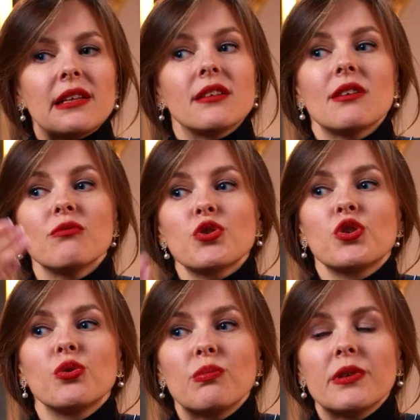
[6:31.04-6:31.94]
Для того,
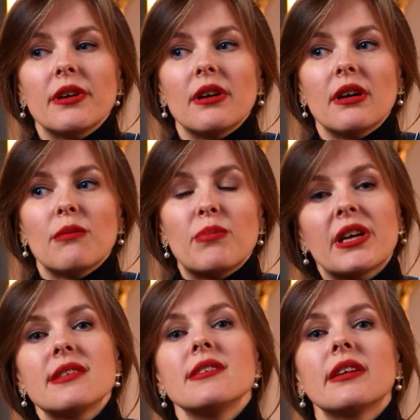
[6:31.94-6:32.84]
чтобы а,
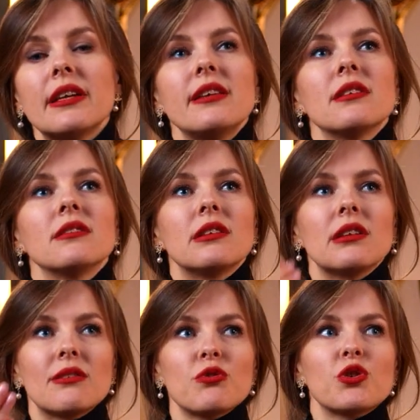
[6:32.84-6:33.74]
приходили клиенты,
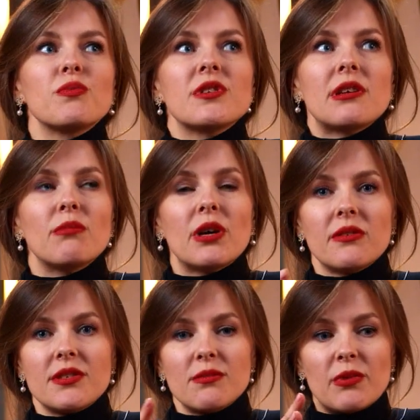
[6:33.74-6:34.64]
для того, чтобы
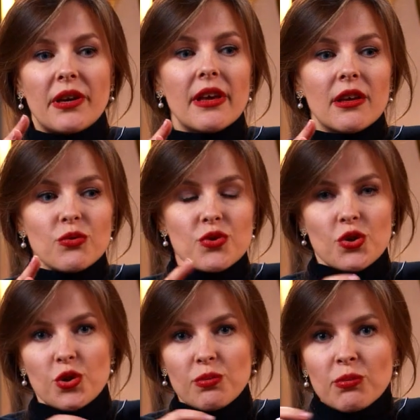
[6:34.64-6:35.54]
зарабатывать, тебе
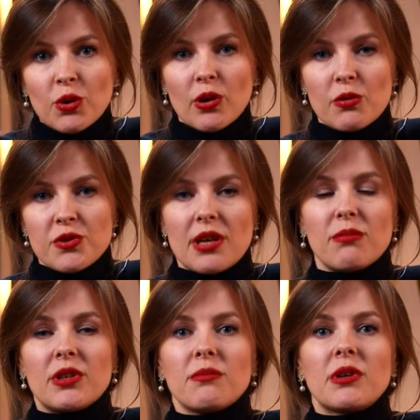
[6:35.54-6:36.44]
нужно, чтобы много людей
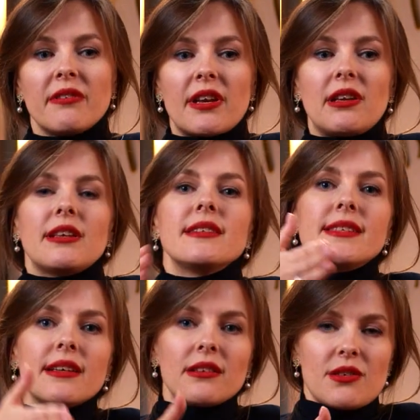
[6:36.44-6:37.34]
об этом говорили.
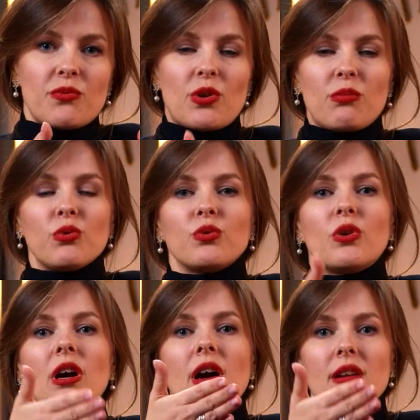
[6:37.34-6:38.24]
Делай свою работу
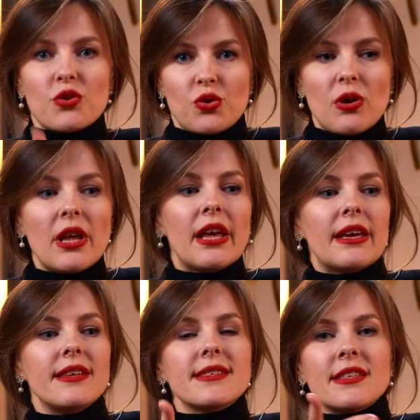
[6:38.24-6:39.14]
хорошо
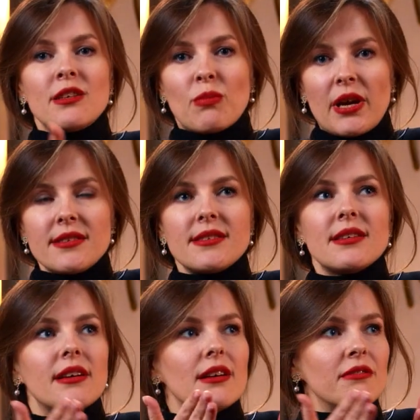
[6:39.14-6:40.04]
и
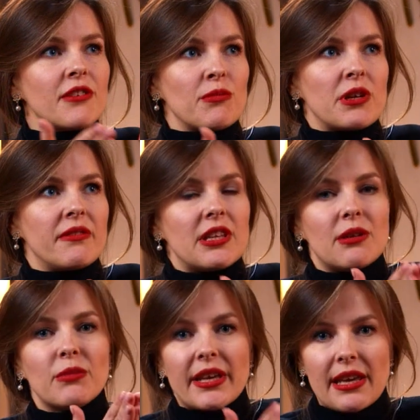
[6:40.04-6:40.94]
занимайся а,
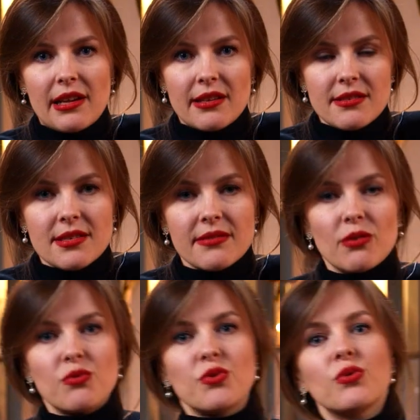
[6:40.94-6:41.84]
формированием лояльности
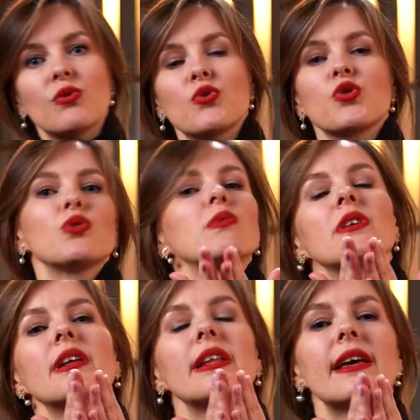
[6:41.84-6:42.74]
своей аудитории,
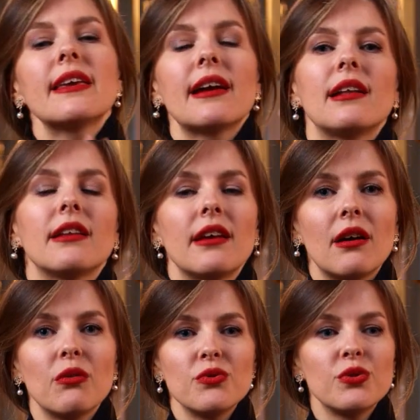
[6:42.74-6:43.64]
чтобы лояльная
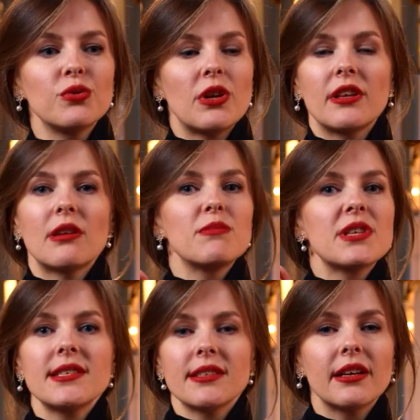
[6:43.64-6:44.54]
аудитория, не
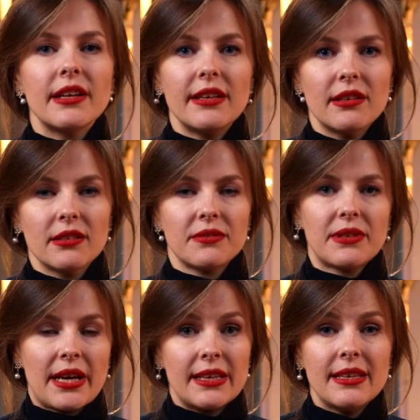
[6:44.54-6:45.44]
обязательно клиентов,
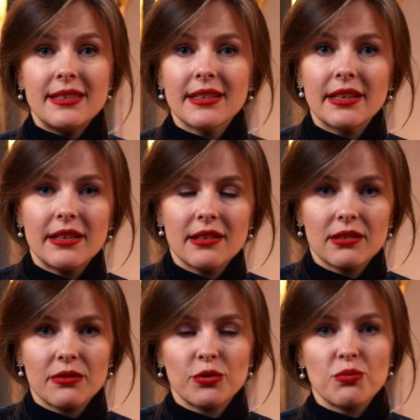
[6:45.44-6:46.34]
а и не
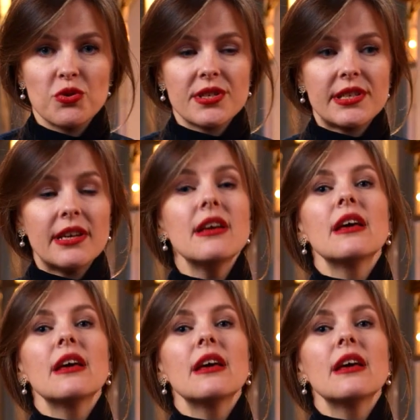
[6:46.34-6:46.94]
клиентов в том числе,